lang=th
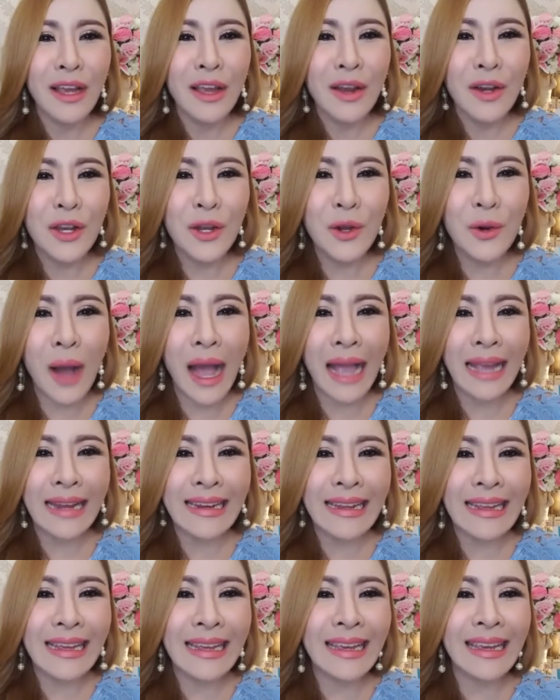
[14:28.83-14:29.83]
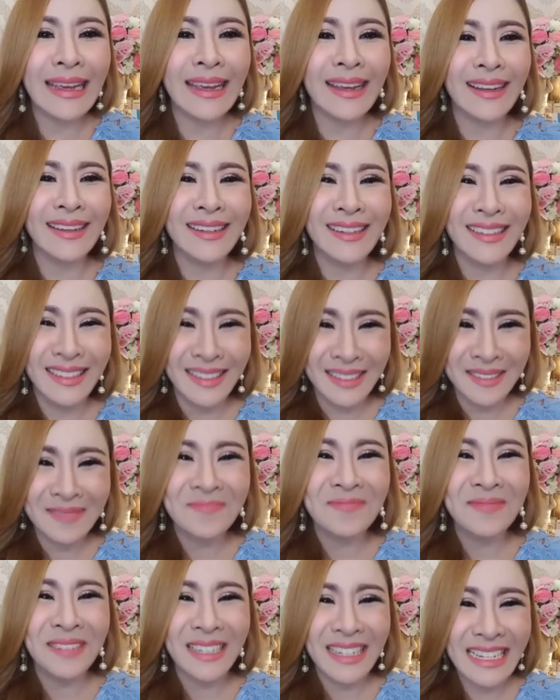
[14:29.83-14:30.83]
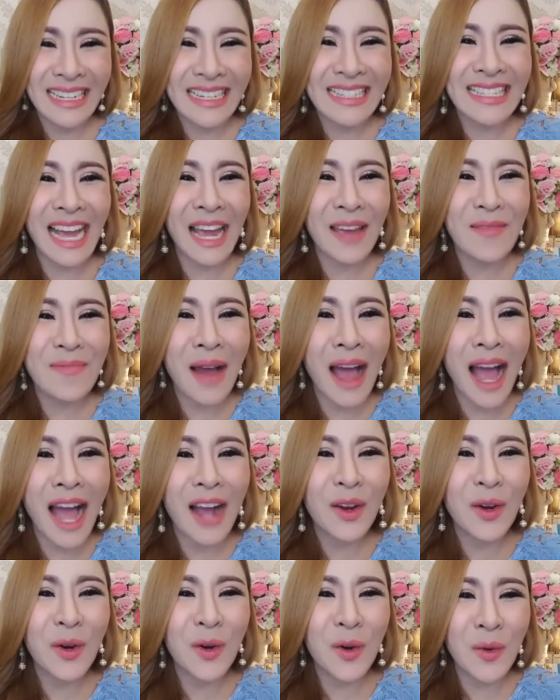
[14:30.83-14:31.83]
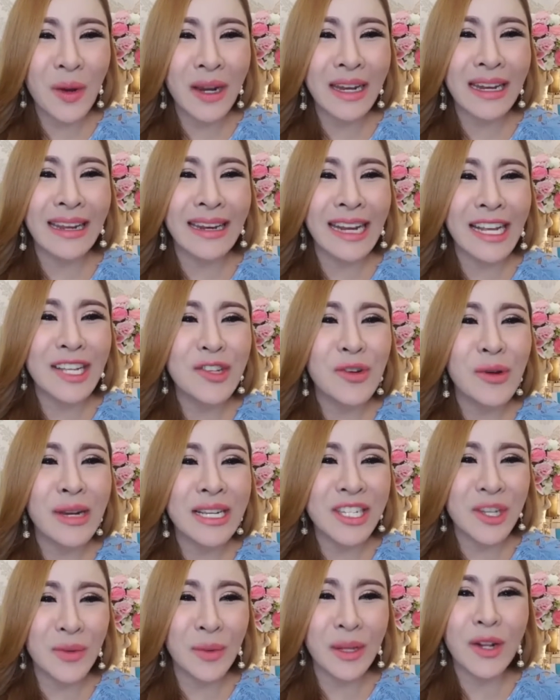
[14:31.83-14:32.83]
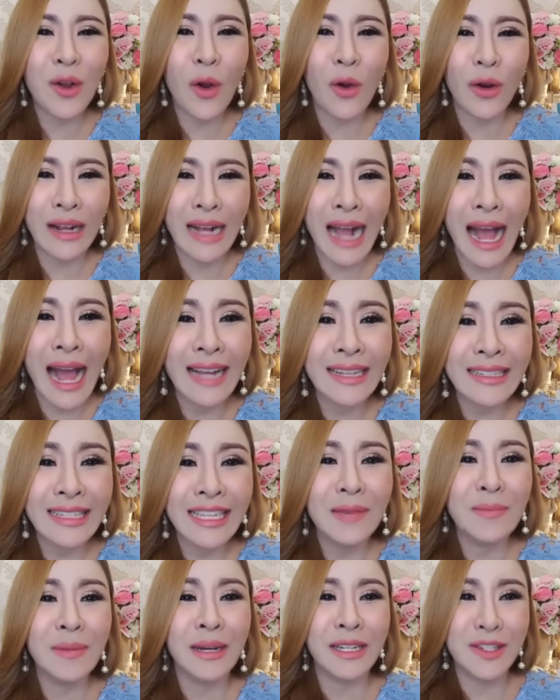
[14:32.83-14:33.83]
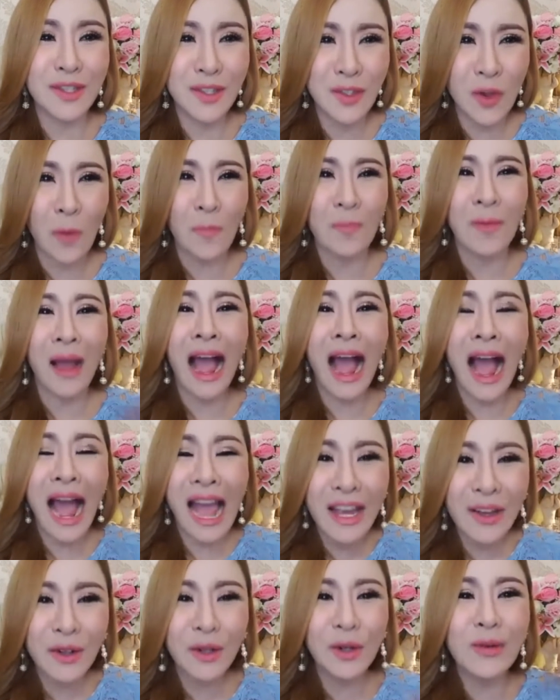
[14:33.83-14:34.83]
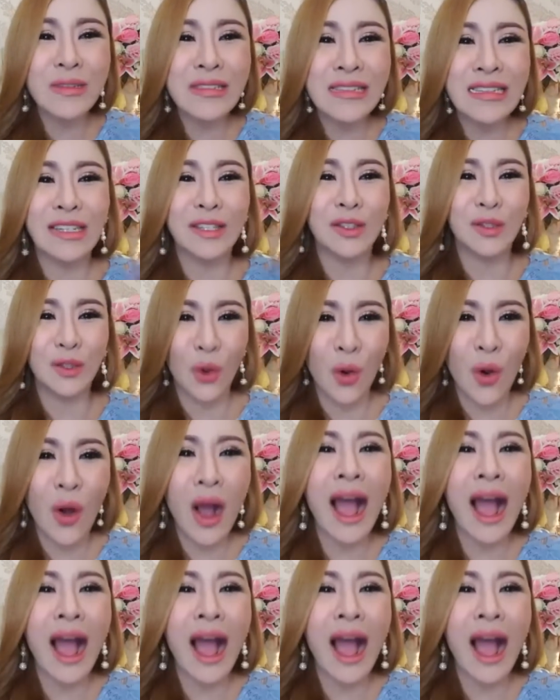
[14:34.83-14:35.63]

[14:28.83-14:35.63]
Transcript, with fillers: หนูไอนี่ดีใจมากครูวันนี้ได้ช่วยชีวิตคนไข้ที่เหมือนศพให้รู้สึกตัว